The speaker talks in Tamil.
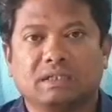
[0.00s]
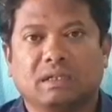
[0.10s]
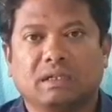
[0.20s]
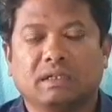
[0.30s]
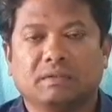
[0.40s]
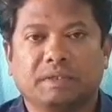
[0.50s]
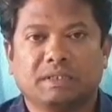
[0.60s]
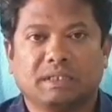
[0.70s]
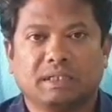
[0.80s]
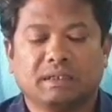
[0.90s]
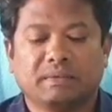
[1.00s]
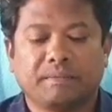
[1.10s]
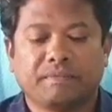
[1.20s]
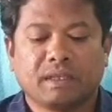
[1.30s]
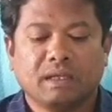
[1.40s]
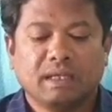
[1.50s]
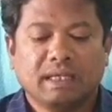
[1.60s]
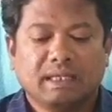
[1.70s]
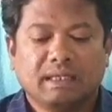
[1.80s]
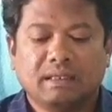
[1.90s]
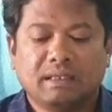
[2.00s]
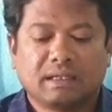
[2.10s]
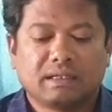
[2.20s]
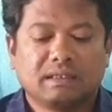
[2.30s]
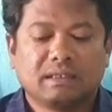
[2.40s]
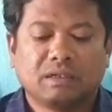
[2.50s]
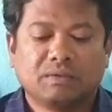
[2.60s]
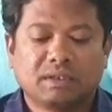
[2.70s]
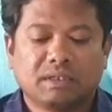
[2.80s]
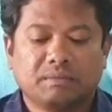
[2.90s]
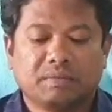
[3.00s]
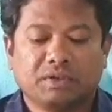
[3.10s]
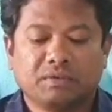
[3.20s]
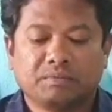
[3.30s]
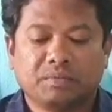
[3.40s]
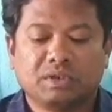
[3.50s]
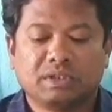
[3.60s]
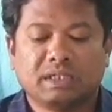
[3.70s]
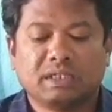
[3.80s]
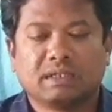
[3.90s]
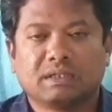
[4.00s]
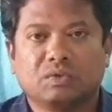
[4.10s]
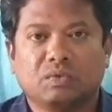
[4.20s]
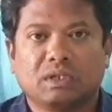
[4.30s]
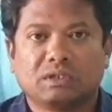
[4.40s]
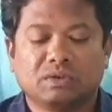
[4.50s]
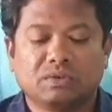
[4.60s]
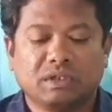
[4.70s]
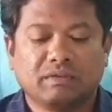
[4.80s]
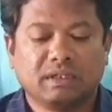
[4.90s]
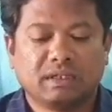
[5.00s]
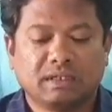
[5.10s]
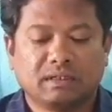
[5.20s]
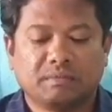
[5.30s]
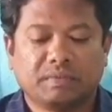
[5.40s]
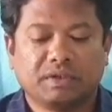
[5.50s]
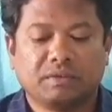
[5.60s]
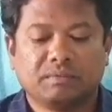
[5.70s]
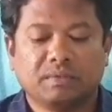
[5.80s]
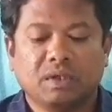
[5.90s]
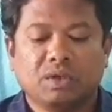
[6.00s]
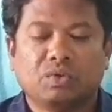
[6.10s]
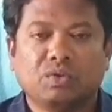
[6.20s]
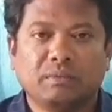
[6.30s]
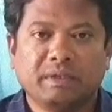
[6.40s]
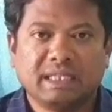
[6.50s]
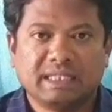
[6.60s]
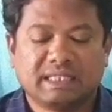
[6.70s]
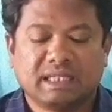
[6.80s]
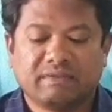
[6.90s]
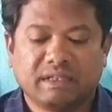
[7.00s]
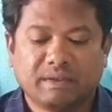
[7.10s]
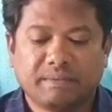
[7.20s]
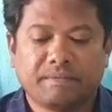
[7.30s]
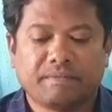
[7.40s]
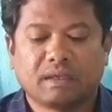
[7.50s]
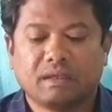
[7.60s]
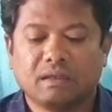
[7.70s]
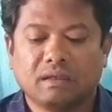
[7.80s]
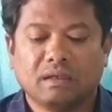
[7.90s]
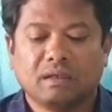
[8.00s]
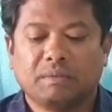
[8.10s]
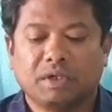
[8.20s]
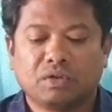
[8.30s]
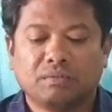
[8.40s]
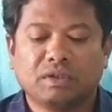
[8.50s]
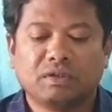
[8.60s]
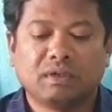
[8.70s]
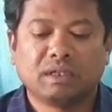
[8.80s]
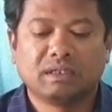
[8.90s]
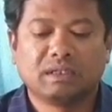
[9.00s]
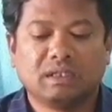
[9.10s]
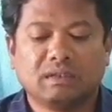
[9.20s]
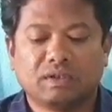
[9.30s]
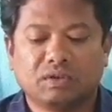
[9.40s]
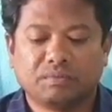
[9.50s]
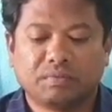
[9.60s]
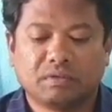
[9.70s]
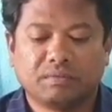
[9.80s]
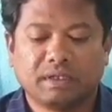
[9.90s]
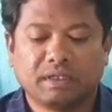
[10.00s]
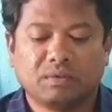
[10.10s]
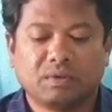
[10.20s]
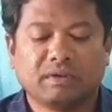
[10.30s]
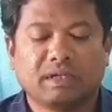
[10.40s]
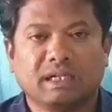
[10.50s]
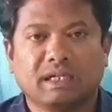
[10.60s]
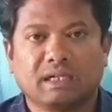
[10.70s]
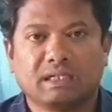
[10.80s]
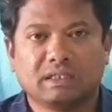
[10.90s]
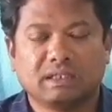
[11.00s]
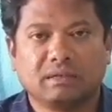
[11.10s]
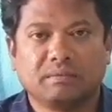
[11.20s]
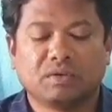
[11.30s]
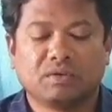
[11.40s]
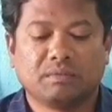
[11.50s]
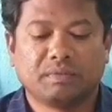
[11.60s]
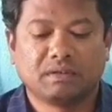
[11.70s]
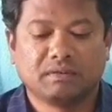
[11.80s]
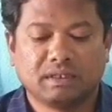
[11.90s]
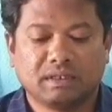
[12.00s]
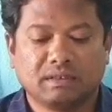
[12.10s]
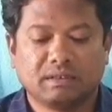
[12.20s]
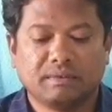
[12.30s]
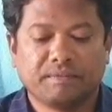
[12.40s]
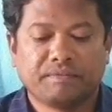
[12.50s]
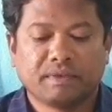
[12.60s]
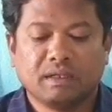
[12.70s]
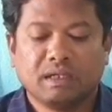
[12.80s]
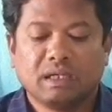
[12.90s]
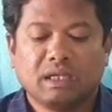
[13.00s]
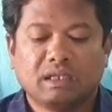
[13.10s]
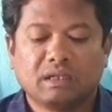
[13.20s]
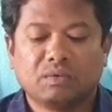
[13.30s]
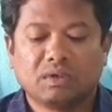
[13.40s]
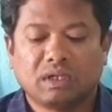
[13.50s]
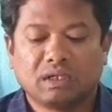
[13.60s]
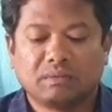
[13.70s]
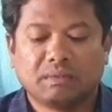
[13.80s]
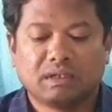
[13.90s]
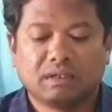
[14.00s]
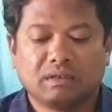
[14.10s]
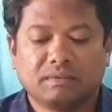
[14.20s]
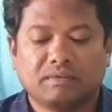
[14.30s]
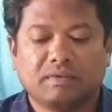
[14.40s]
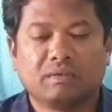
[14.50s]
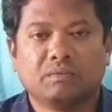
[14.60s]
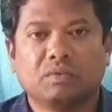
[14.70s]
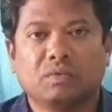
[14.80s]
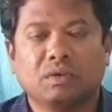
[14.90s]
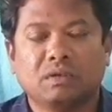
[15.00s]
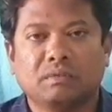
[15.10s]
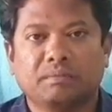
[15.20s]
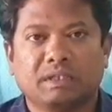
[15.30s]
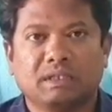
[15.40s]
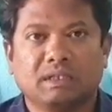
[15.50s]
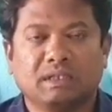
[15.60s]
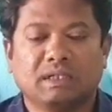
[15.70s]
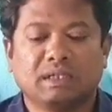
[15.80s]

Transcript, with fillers: உழற்கரை நகராட்சி ஆணை சுரேஷ்ராஜ் வெளியிட்டுள்ள செய்திக்குறிப்பில் உழற்கரை நகராட்சிக்குட்பட்ட பகுதியில் ஒருமுறை பயன்படுத்தும் பிளாஸ்டிக் கேரி பேக் ஸ்ட்ரா உள்ளிட்ட பிளாஸ்டிக் பொருட்கள் அரசால் தடை செய்யப்பட்டுள்ளது குறிப்பாக பூக்கடை இறைச்சி கடைகளில் இவை அதிகம்